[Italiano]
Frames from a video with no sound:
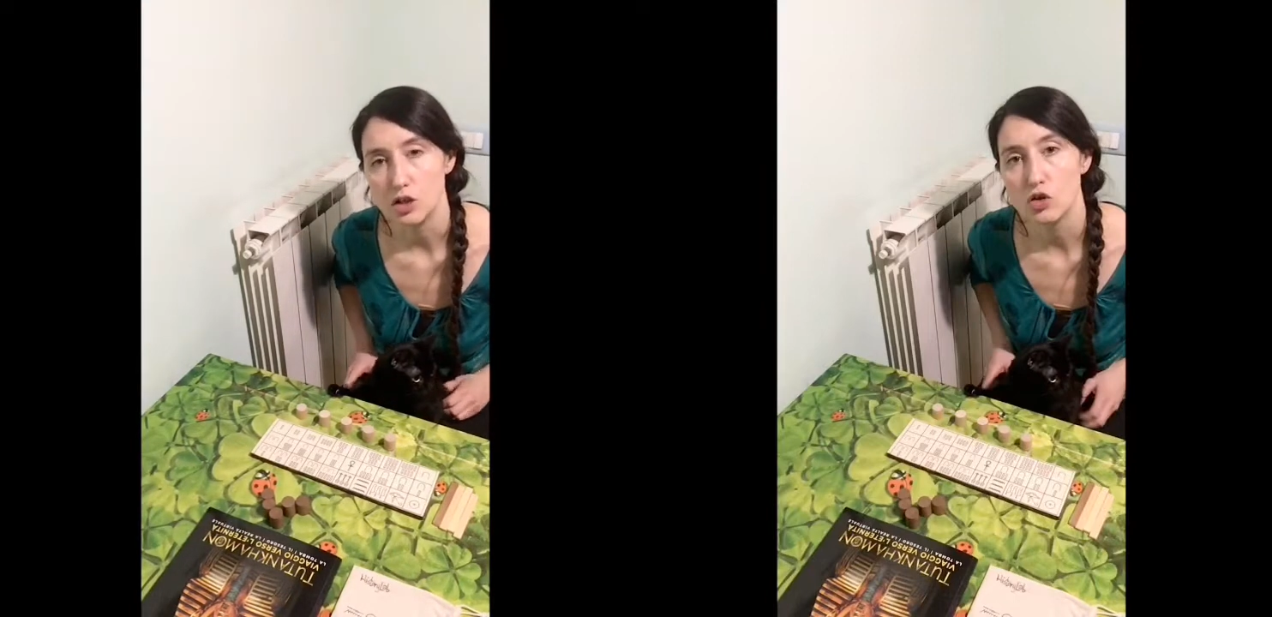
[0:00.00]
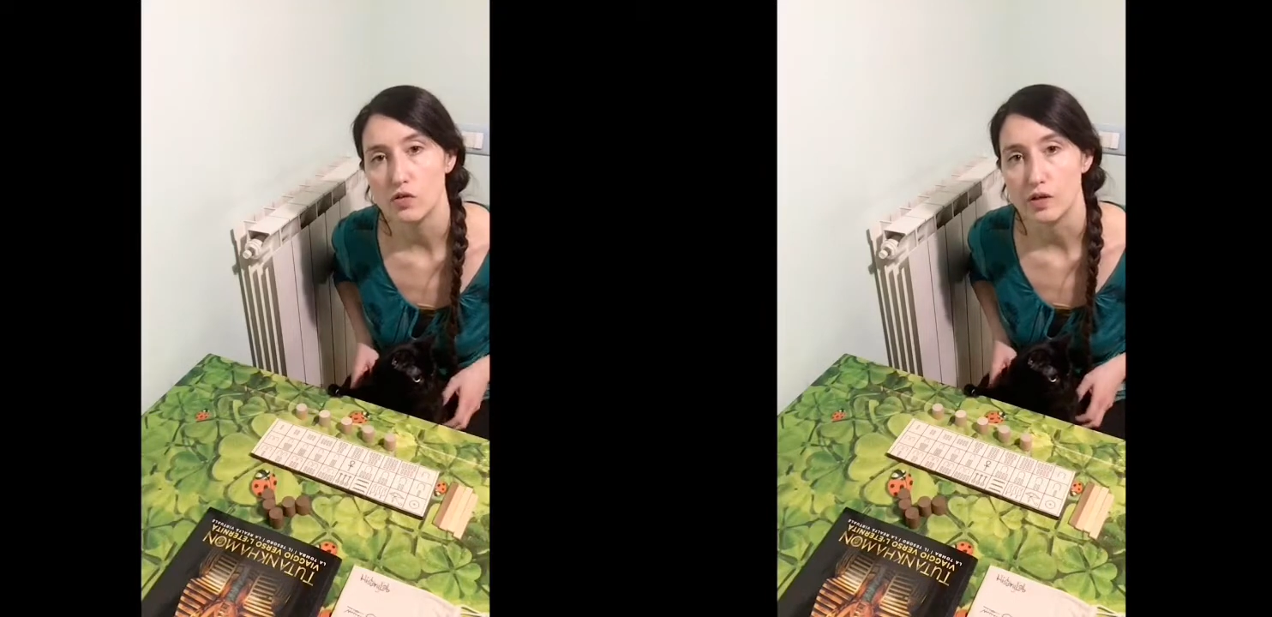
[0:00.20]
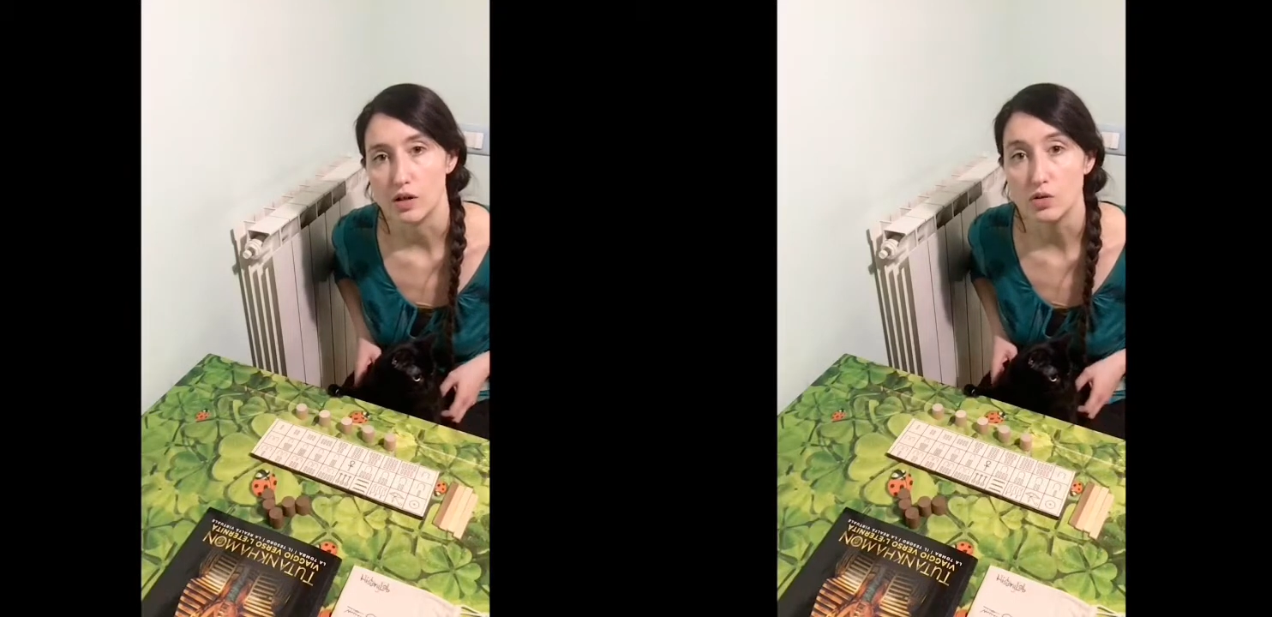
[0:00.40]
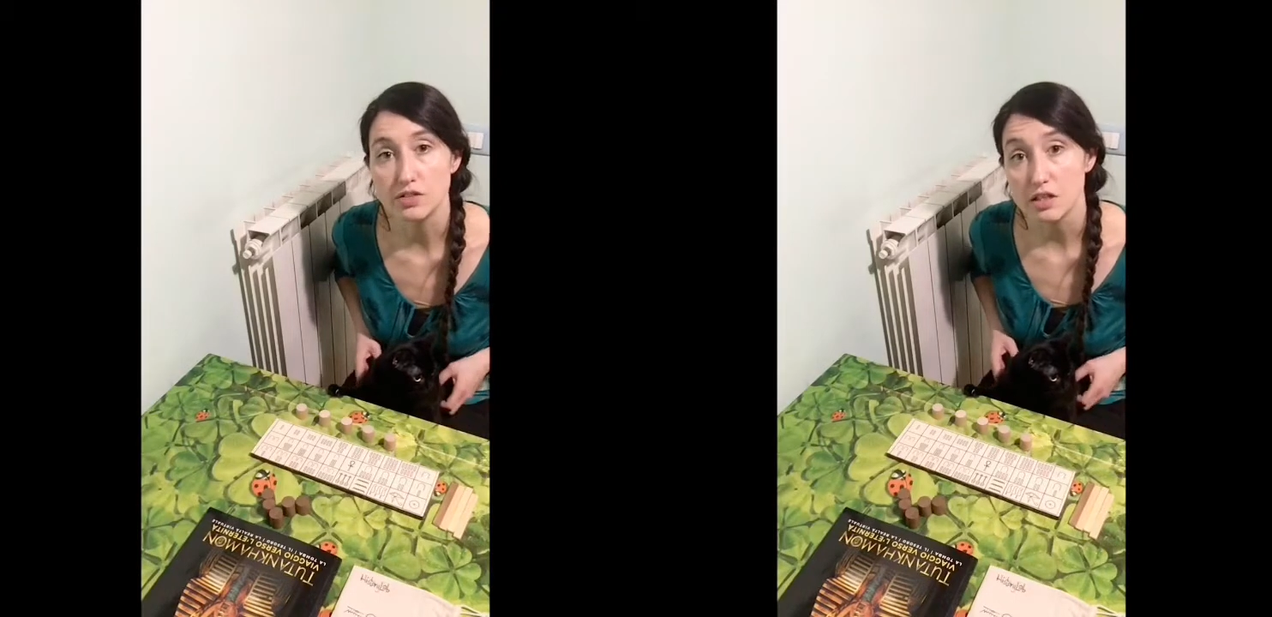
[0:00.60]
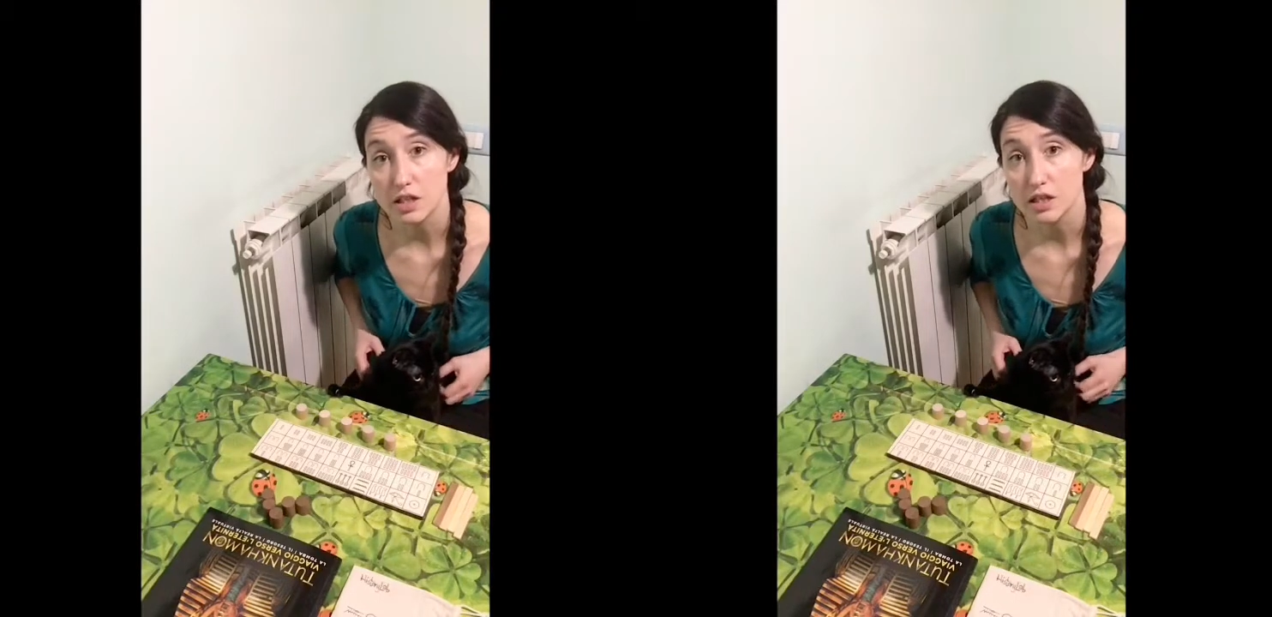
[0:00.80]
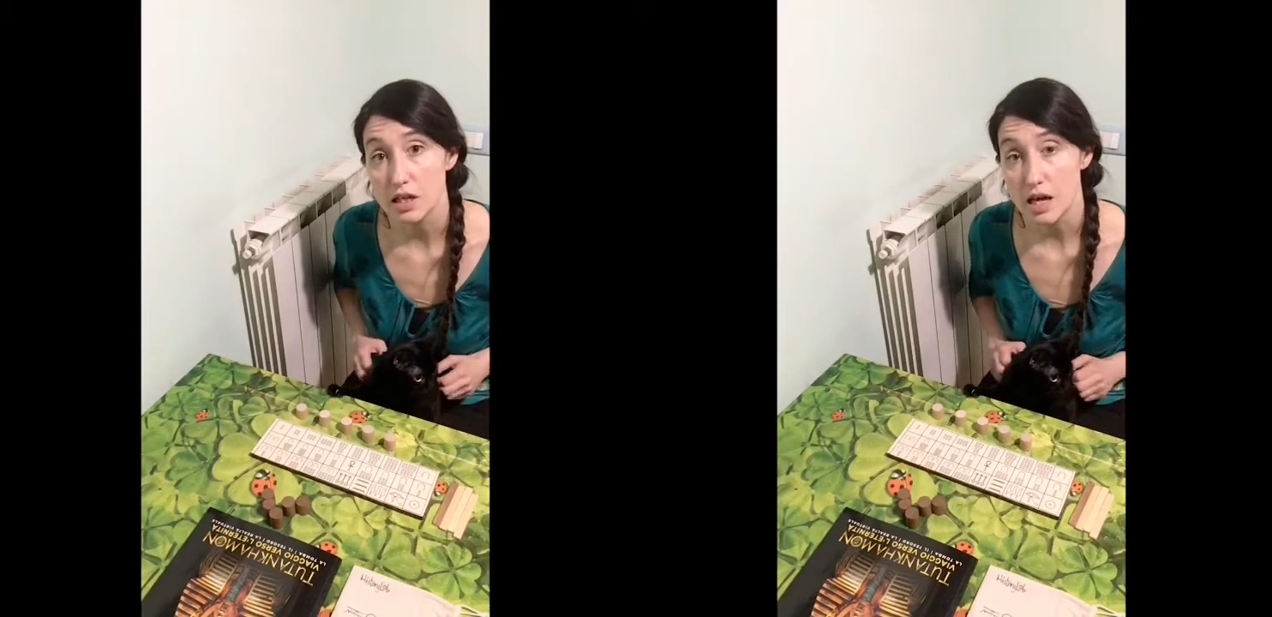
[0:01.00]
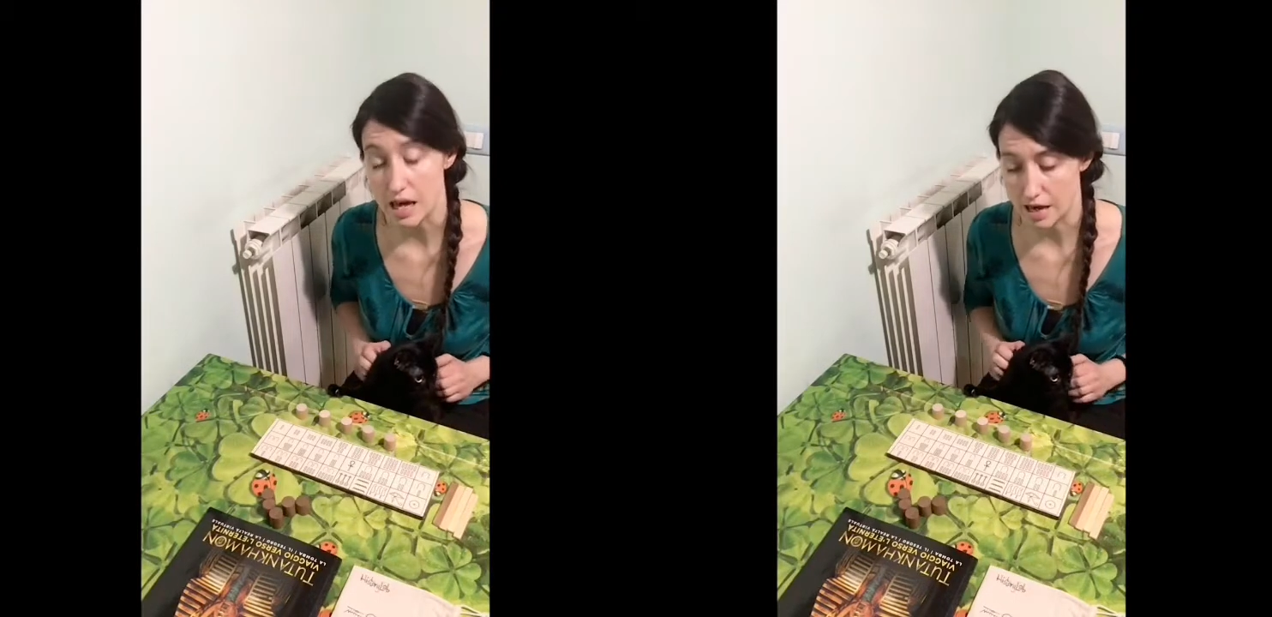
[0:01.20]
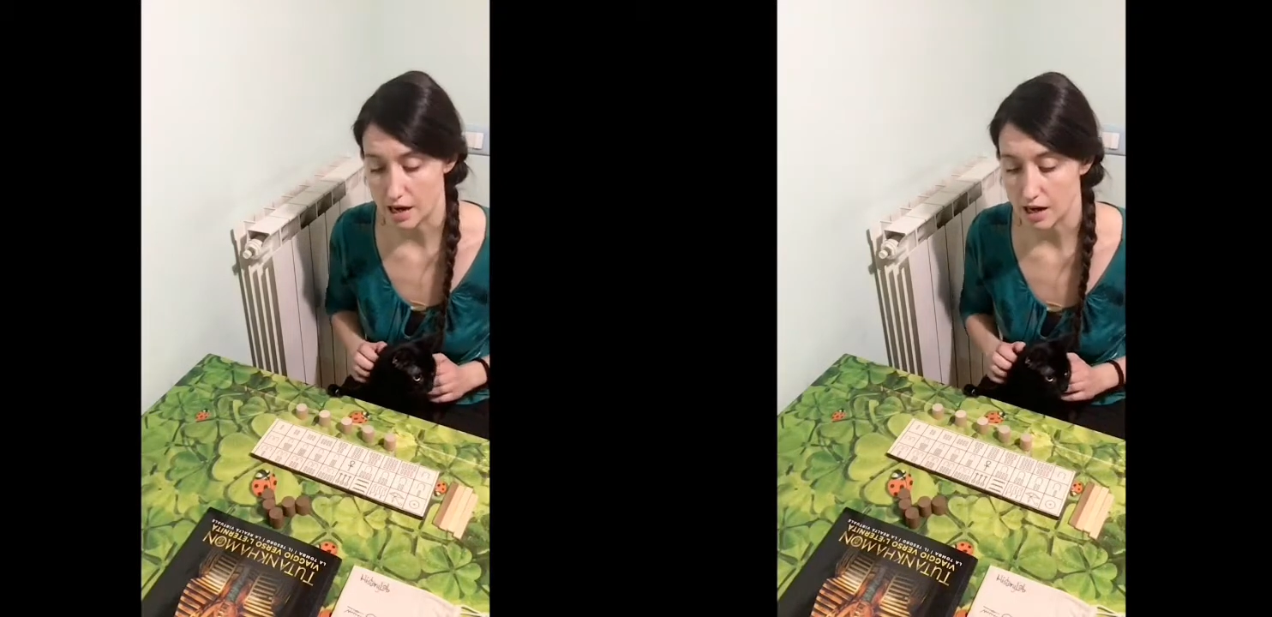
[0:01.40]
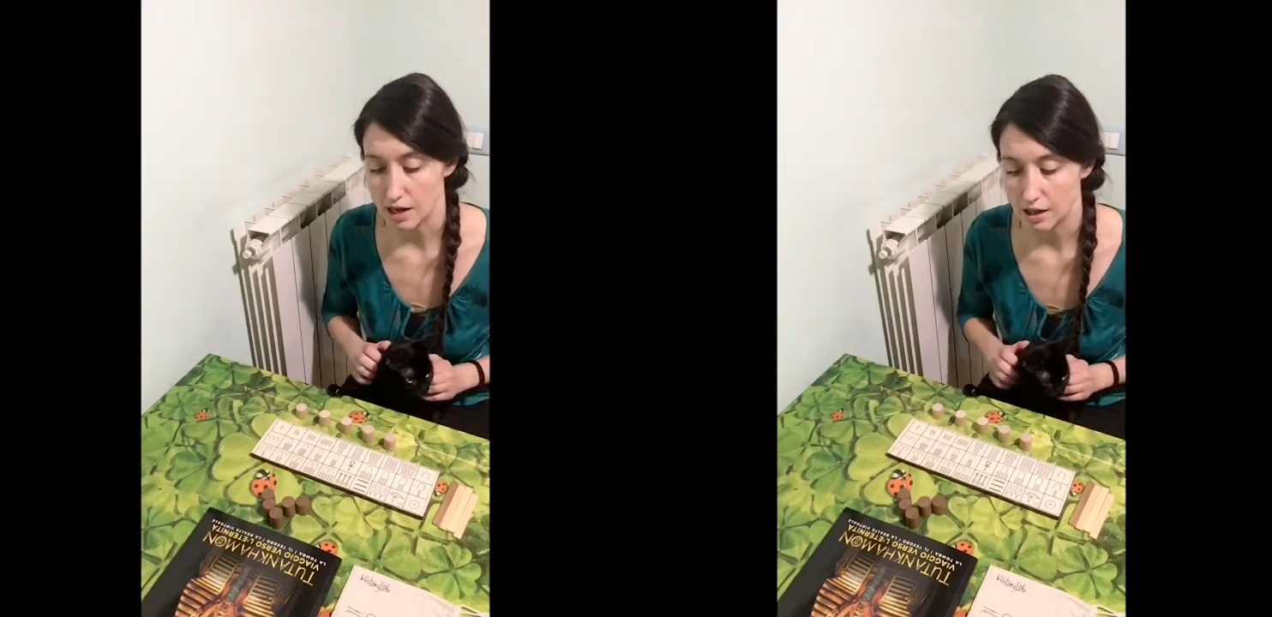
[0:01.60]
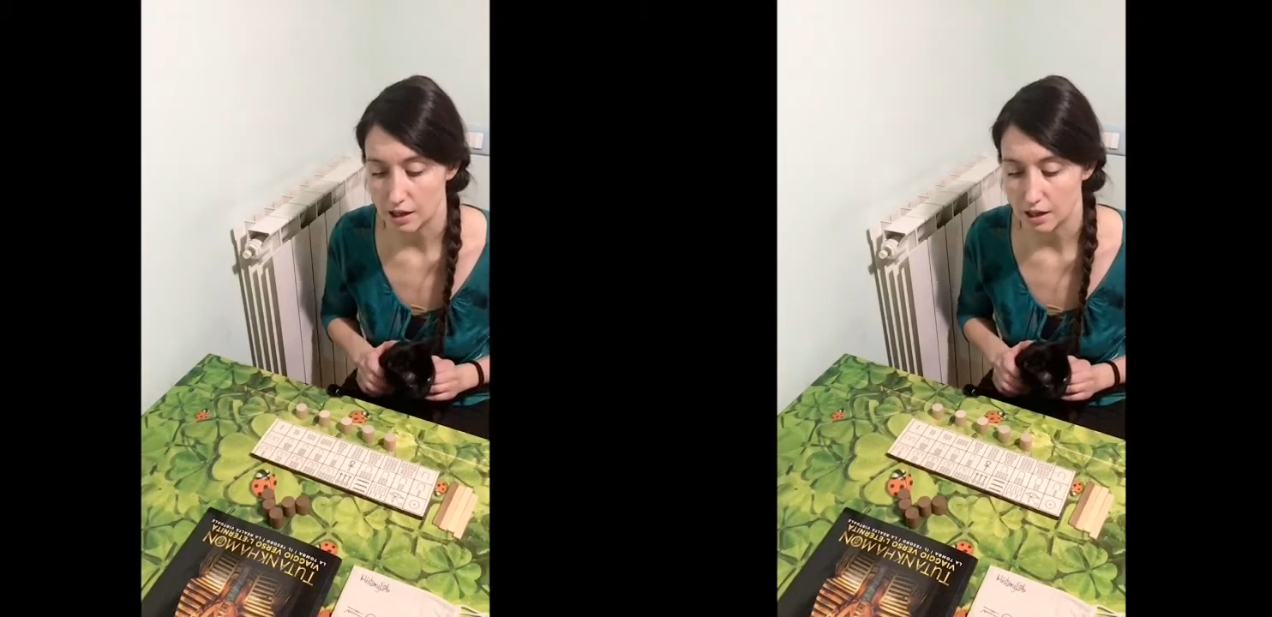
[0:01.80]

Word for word: dove Osiride era